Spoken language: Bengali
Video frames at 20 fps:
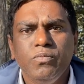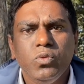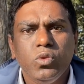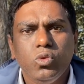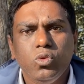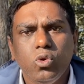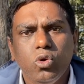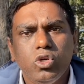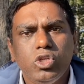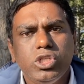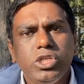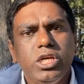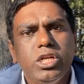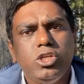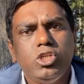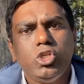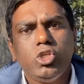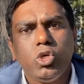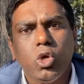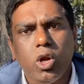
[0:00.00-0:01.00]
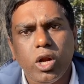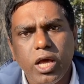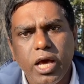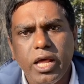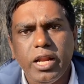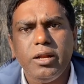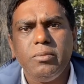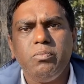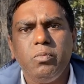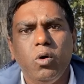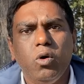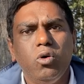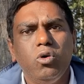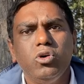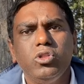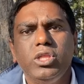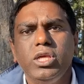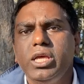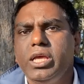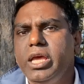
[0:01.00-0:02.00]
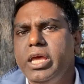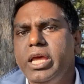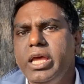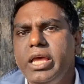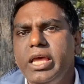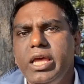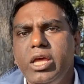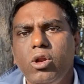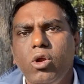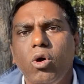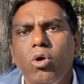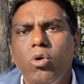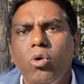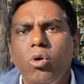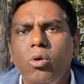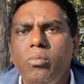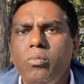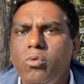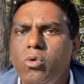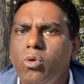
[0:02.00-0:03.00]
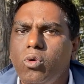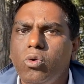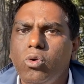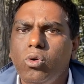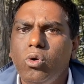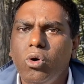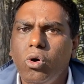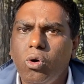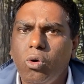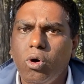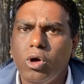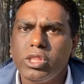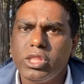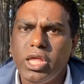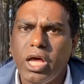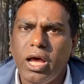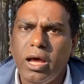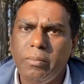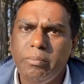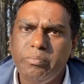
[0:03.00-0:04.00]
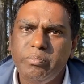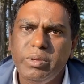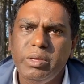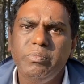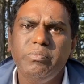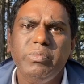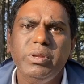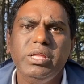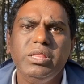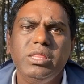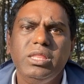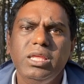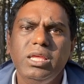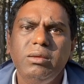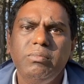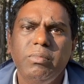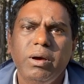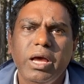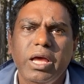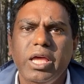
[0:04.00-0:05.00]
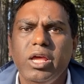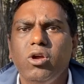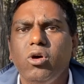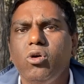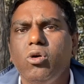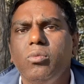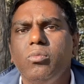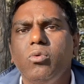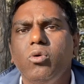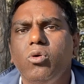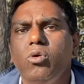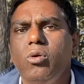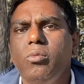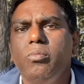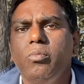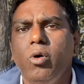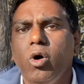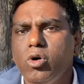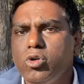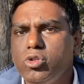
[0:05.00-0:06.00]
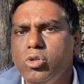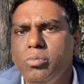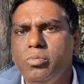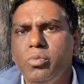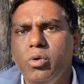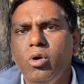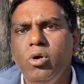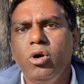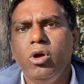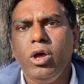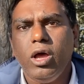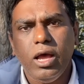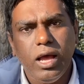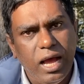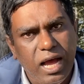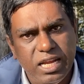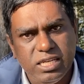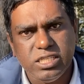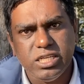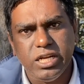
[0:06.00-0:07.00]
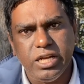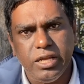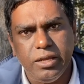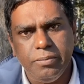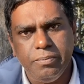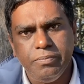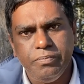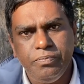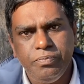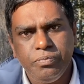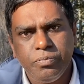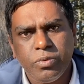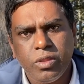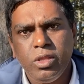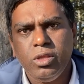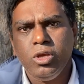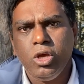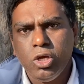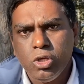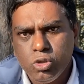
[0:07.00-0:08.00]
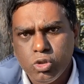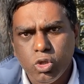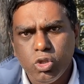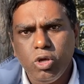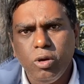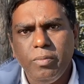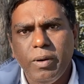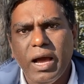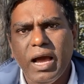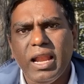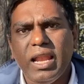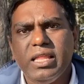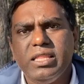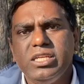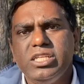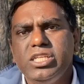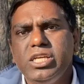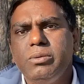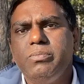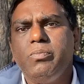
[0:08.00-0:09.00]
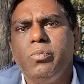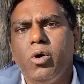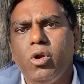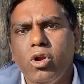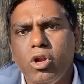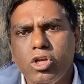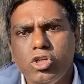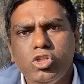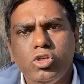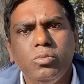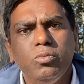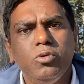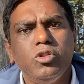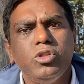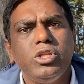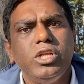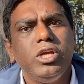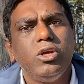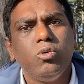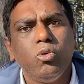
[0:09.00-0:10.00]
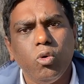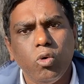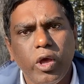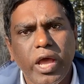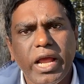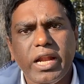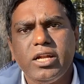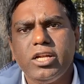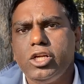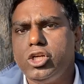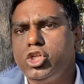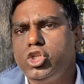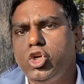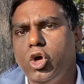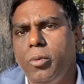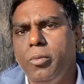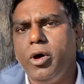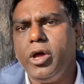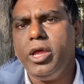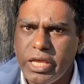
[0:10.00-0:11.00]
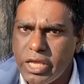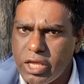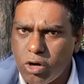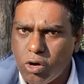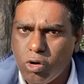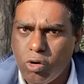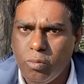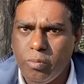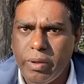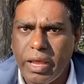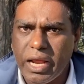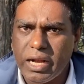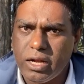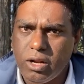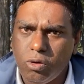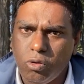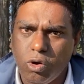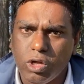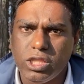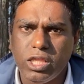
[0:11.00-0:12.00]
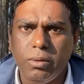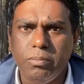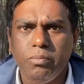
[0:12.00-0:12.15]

তুরস্কের সরকারের পক্ষ থেকে এরকম কোনো কথা বিবৃতি বা এরকম কোনো বক্তব্য আসেনি যদিও বাংলাদেশের পররাষ্ট্রমন্ত্রী কোনো একটা সময়ে এরকম একটা কথা